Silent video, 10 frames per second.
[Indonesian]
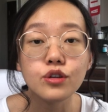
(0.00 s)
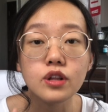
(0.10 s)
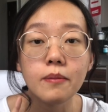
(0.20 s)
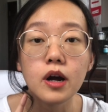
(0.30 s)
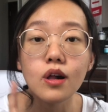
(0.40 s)

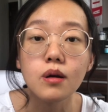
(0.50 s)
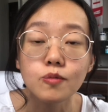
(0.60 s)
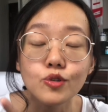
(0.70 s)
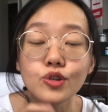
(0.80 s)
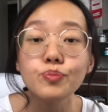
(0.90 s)
terutama kalau
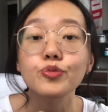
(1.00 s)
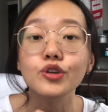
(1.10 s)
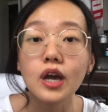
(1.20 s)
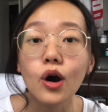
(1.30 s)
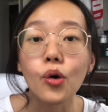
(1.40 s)
kamu tuh
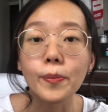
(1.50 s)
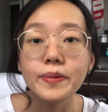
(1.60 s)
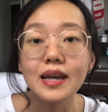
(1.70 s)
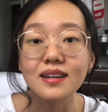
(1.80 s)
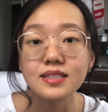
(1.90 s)
punya
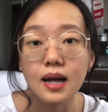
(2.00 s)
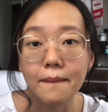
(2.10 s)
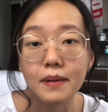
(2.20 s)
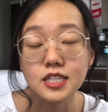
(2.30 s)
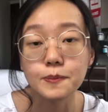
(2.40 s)
hobi yang
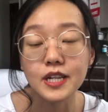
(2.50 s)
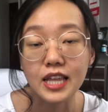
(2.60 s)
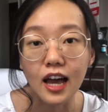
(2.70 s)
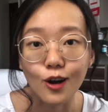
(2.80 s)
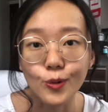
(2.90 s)
sama
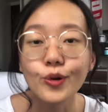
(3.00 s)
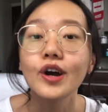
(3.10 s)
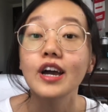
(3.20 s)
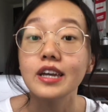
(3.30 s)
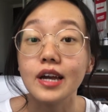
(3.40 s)
seperti aku,
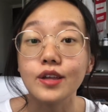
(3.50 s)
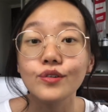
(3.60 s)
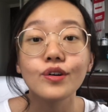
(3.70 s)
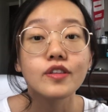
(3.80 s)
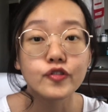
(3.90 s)

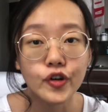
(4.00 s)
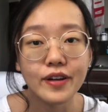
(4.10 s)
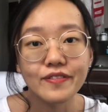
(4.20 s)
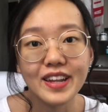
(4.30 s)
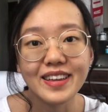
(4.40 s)
yaitu
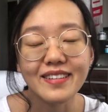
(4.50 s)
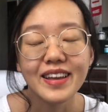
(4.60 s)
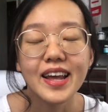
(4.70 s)
traveling.